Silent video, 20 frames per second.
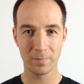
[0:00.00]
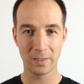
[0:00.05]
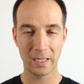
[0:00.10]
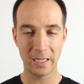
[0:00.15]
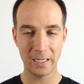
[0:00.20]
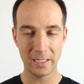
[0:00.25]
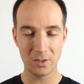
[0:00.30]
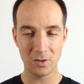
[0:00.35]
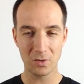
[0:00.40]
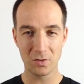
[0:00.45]

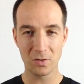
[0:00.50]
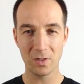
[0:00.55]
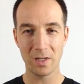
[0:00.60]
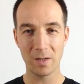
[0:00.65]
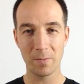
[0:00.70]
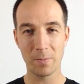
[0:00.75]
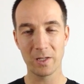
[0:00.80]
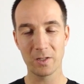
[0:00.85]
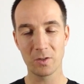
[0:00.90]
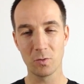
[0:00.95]
gehst du zu
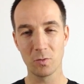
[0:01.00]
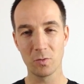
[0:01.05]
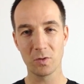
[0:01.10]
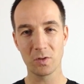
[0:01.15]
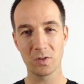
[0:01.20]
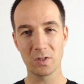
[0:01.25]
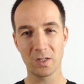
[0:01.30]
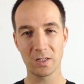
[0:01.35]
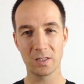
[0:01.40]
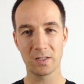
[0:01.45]
der Person
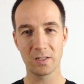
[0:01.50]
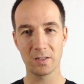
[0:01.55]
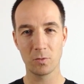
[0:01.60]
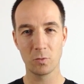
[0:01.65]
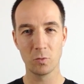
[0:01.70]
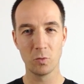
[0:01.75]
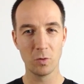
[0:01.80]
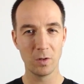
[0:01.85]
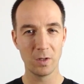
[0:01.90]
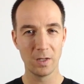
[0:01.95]
und sagst,
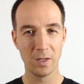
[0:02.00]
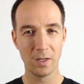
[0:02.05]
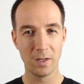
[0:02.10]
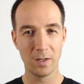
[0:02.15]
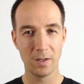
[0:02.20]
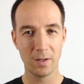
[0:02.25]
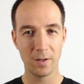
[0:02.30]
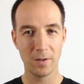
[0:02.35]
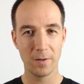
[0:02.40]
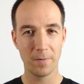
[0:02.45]
du,
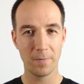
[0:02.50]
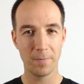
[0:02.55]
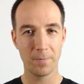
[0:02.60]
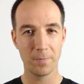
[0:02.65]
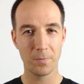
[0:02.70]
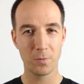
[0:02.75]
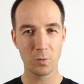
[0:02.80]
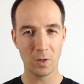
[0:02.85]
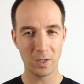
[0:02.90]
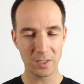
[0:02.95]

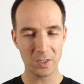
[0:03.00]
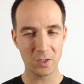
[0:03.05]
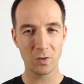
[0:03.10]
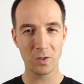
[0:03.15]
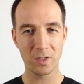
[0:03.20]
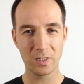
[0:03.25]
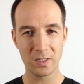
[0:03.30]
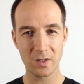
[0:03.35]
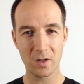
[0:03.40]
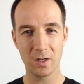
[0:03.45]
du hast
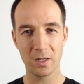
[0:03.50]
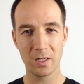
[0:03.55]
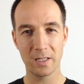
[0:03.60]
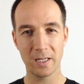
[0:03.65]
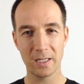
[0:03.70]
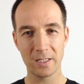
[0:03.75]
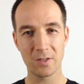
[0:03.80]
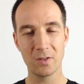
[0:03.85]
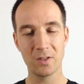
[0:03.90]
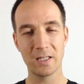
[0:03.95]
doch jetzt gerade
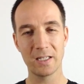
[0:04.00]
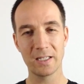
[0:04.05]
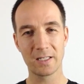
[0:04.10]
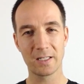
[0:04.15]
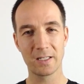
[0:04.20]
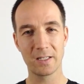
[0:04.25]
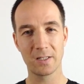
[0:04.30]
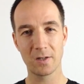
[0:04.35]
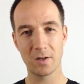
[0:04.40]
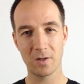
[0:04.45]
das und
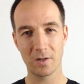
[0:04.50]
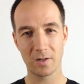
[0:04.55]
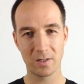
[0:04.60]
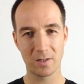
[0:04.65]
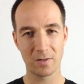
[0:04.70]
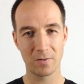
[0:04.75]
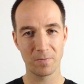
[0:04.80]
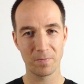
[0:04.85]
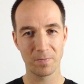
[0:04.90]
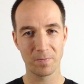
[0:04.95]
das
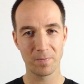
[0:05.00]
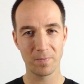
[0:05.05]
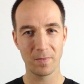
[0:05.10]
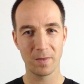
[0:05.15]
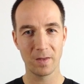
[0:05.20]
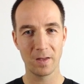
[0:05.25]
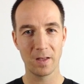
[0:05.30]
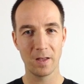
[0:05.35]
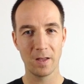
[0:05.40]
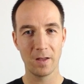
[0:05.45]
gesagt.
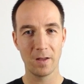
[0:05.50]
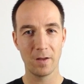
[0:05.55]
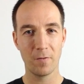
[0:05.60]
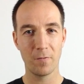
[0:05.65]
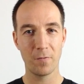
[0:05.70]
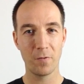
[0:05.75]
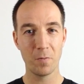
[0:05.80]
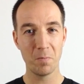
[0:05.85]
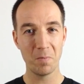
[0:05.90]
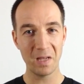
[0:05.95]

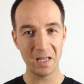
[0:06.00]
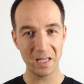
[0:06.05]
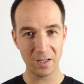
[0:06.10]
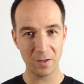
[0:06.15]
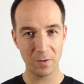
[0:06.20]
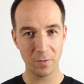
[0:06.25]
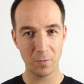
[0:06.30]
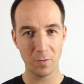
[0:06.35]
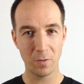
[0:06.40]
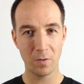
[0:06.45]
Für
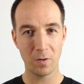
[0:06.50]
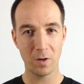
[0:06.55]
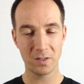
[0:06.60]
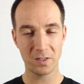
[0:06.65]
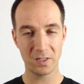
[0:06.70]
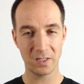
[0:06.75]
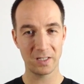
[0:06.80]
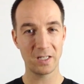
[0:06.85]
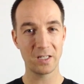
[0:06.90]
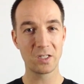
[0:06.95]
mich
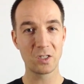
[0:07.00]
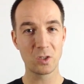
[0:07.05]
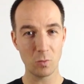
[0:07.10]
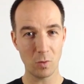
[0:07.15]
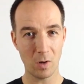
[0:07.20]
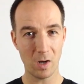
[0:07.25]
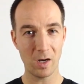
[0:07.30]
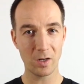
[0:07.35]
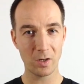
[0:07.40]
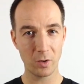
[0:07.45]
hat sich das
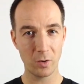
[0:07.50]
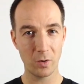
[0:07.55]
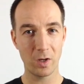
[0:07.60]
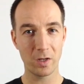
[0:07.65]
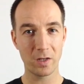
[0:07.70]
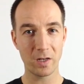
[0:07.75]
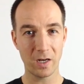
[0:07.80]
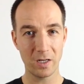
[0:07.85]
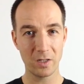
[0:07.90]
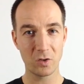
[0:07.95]
so
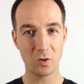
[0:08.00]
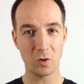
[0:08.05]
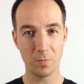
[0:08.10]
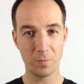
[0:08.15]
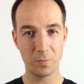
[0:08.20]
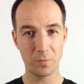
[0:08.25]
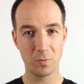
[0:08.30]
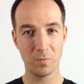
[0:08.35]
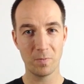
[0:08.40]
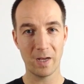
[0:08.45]
angehört, als
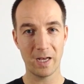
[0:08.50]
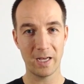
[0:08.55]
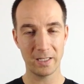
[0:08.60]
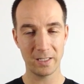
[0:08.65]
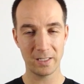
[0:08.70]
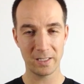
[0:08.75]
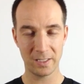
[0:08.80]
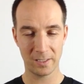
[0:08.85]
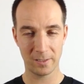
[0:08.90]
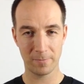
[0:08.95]
ob du
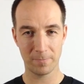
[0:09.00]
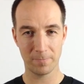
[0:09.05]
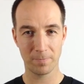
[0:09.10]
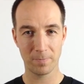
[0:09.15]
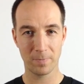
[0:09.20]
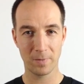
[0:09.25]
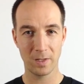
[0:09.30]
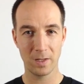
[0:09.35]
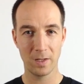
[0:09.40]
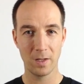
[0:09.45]
meinst,
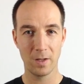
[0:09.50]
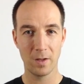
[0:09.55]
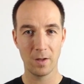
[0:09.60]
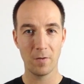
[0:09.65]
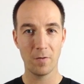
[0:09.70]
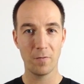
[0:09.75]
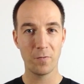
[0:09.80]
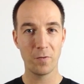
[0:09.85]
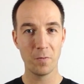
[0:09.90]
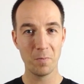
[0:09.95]

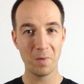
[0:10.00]
für